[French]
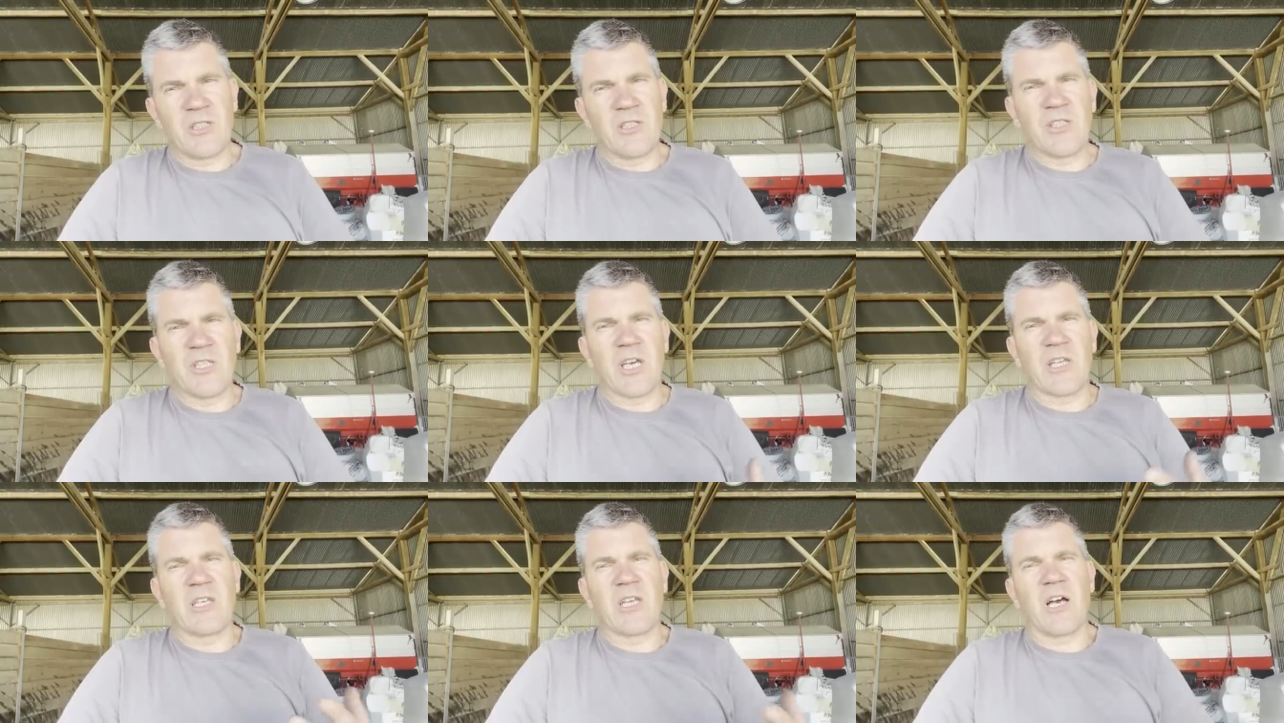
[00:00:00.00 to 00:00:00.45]
il
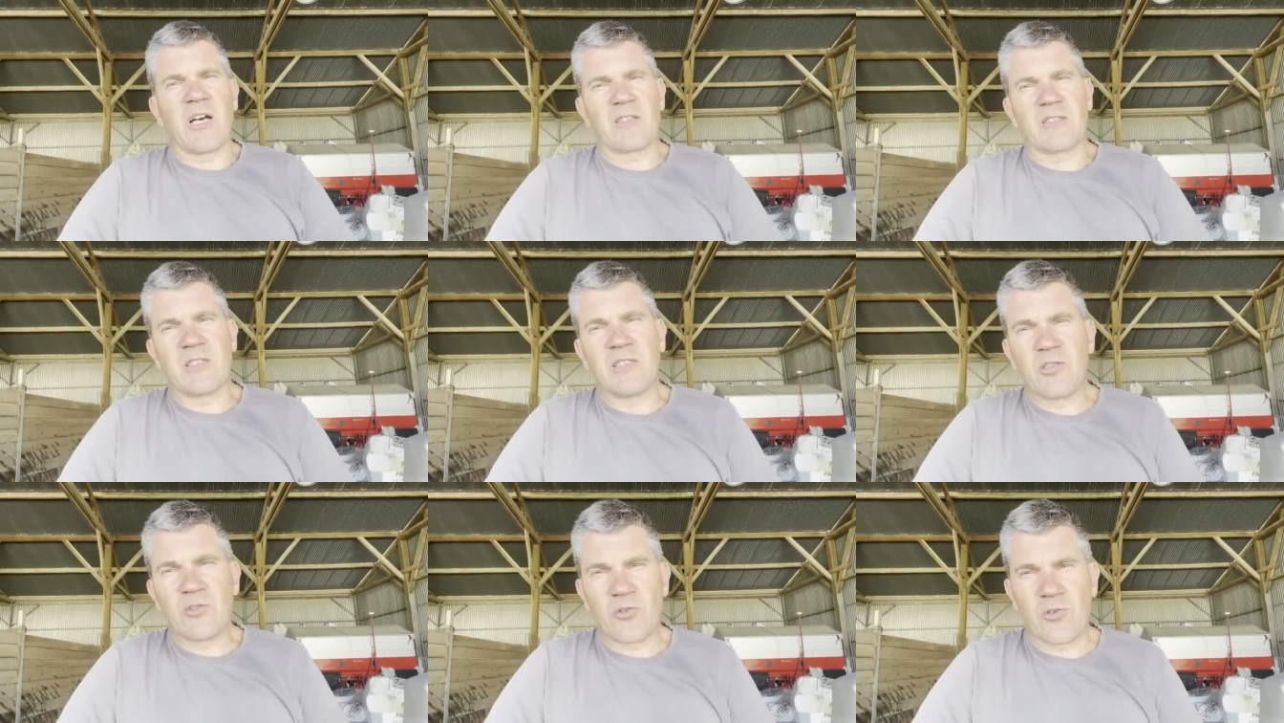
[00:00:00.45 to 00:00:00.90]
n'y a des
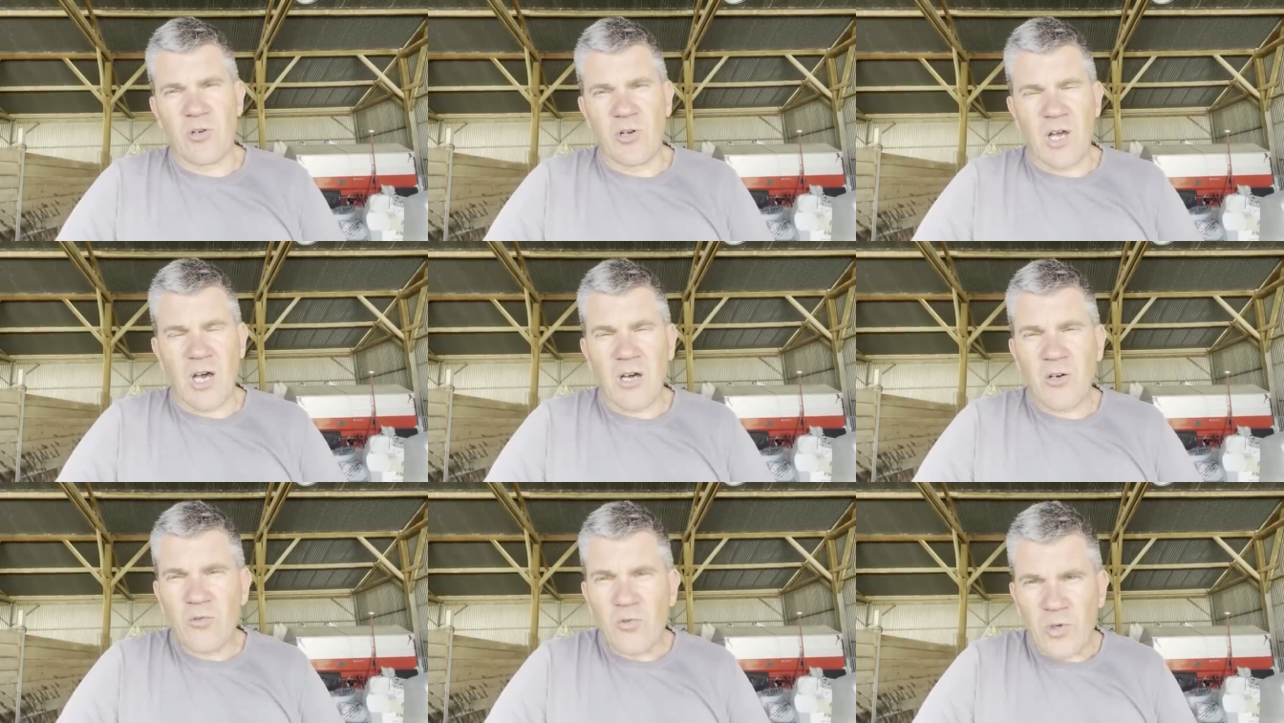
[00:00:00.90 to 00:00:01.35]
racines que
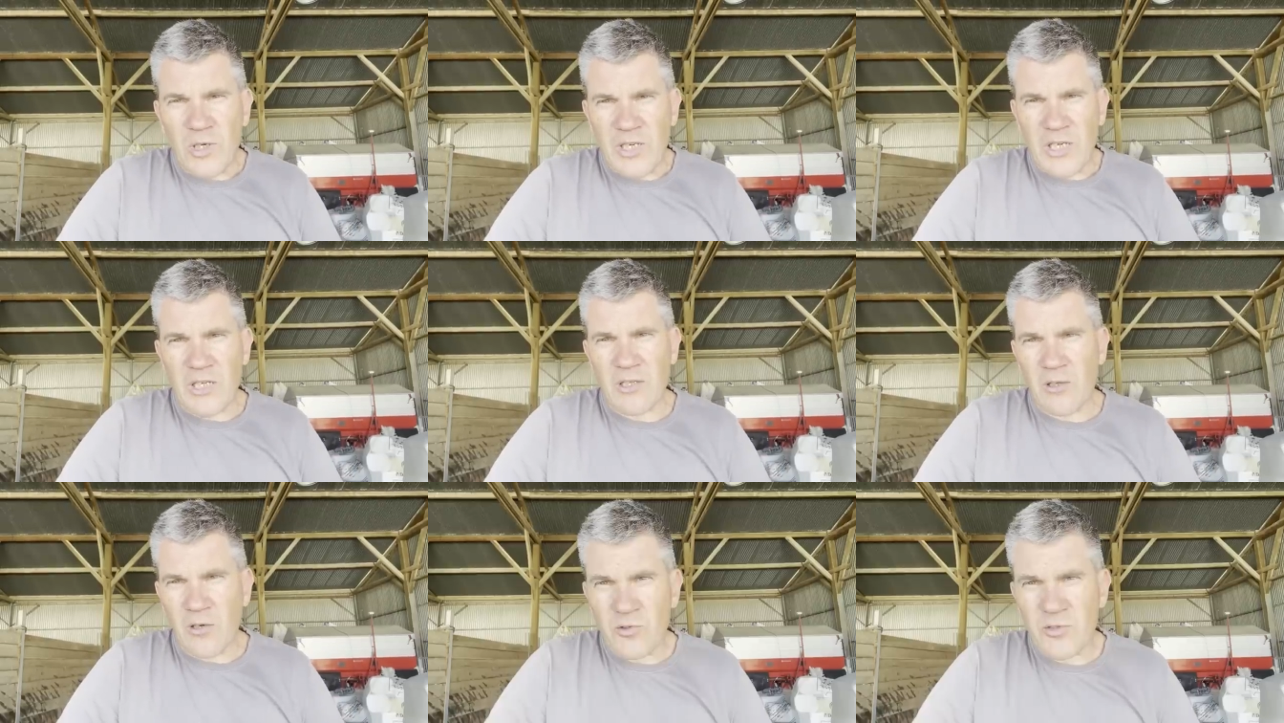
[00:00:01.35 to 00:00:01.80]
là où il
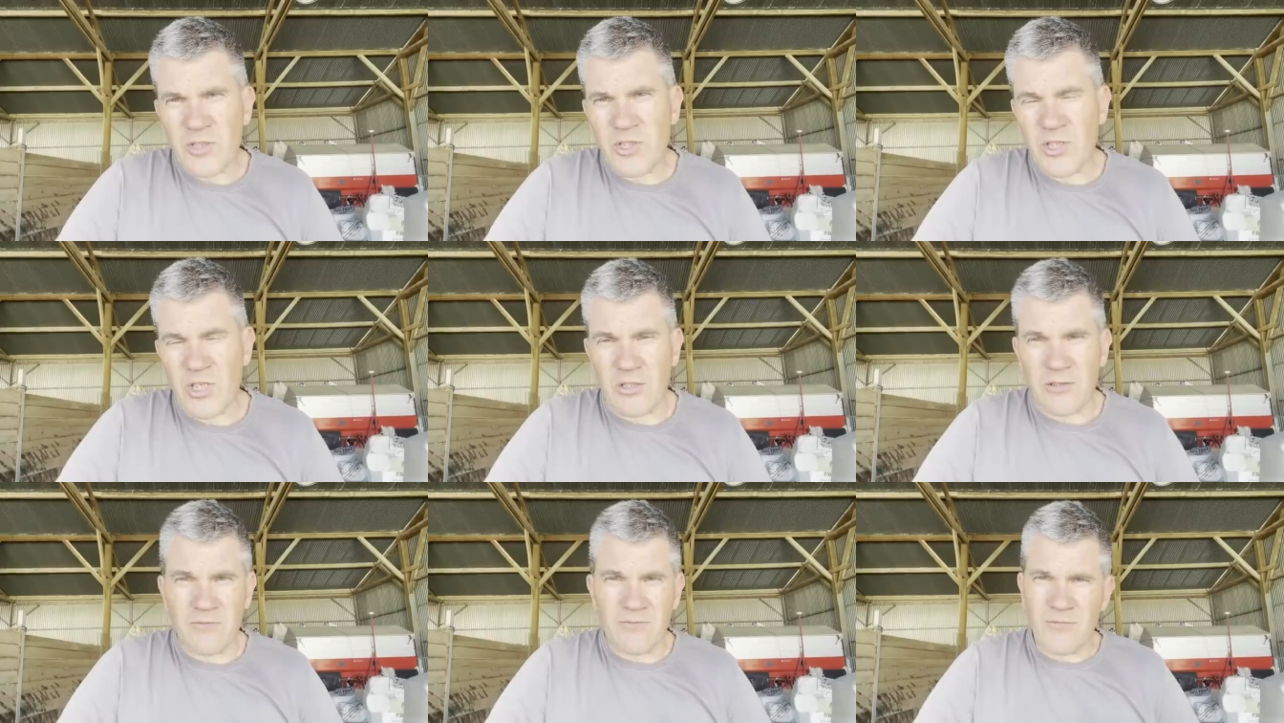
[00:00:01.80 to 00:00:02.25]
y a de
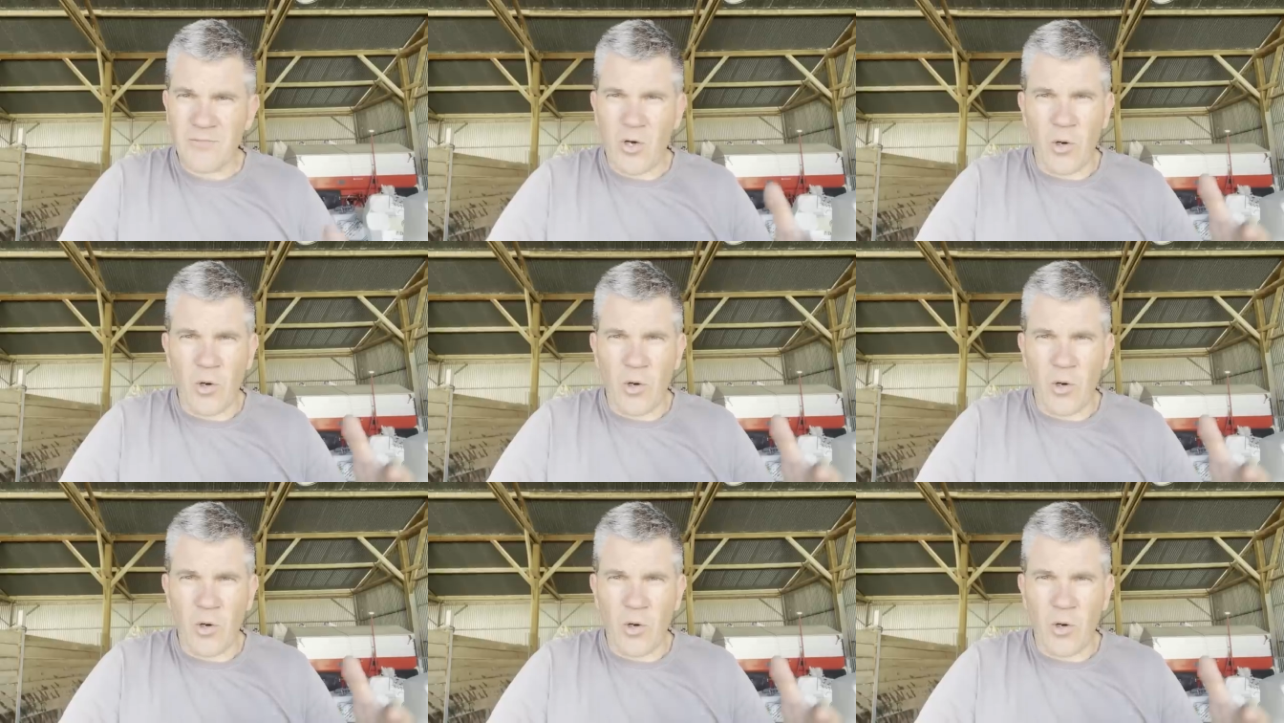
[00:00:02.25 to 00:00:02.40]
l'oxygène.